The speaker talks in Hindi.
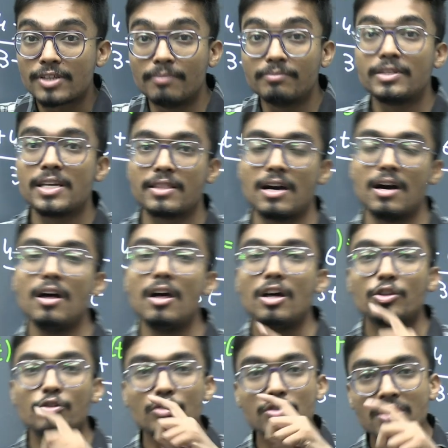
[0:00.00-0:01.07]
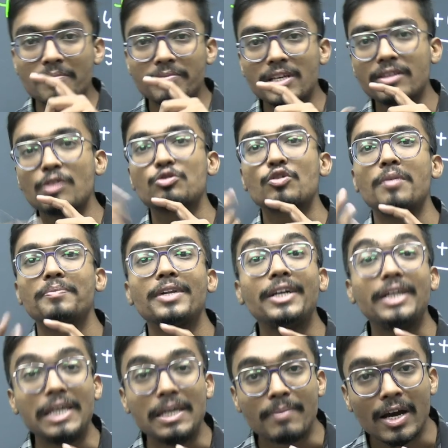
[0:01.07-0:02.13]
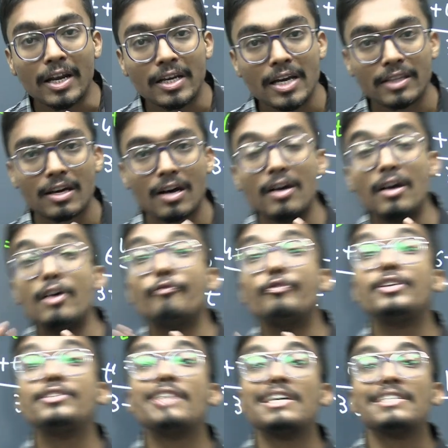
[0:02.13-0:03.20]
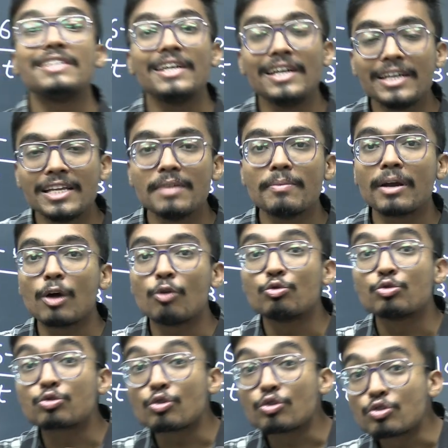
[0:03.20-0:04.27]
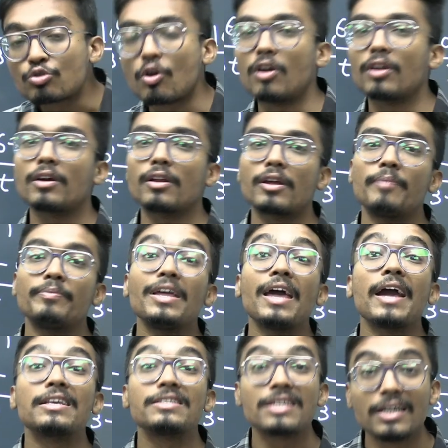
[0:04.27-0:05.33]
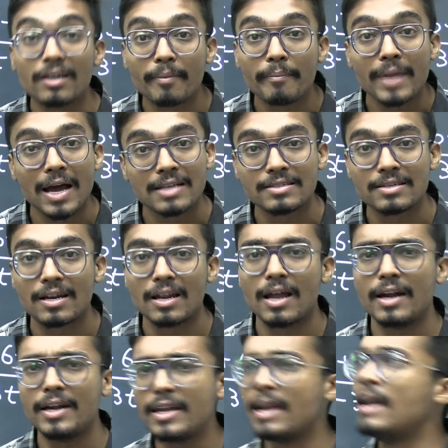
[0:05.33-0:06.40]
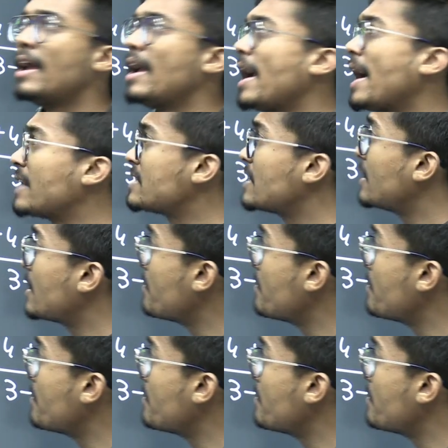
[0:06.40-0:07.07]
समथिंग था तो जो समथिंग था उसको हमने टी मान लिया था फिर जैसे ही टी माना उसको सॉल्व करके हमने एक्स के टर्म में आंसर लाया ठीक है एक्स के